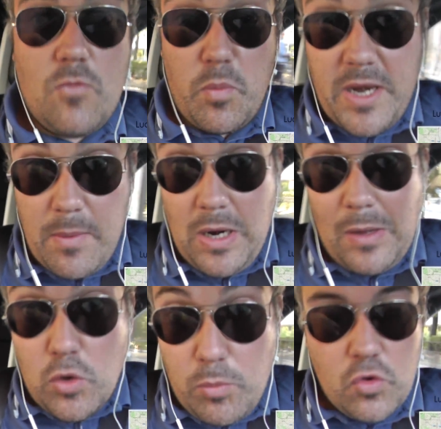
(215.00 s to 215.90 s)
speriamo
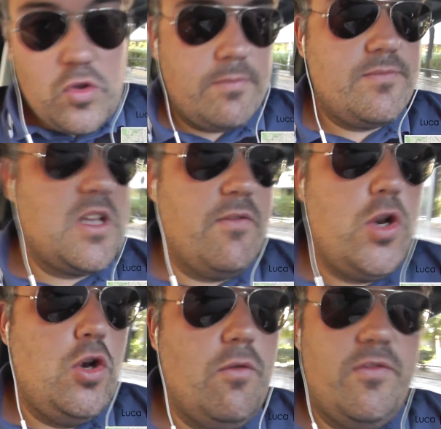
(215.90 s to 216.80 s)
l'autobus che
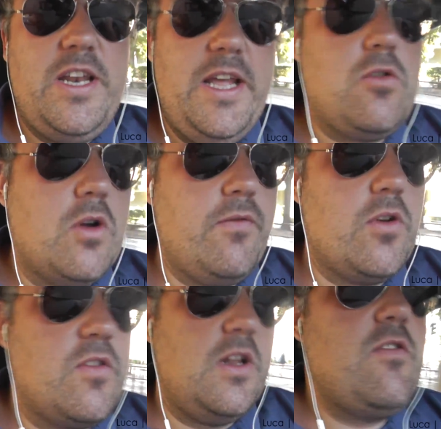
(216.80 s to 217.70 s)
voi non vedete che
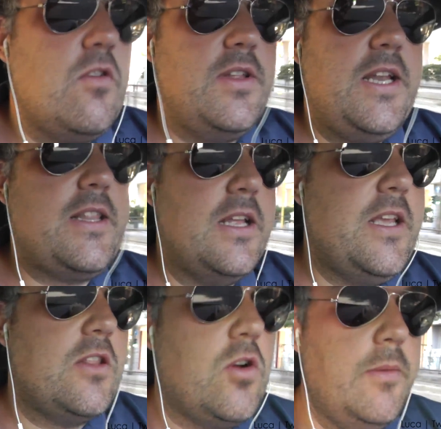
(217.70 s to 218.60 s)
forse adesso la diretta è
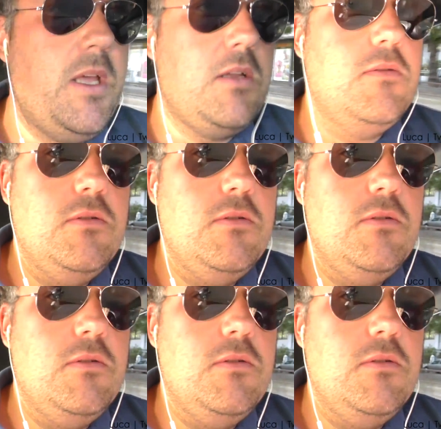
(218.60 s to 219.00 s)
dietro di me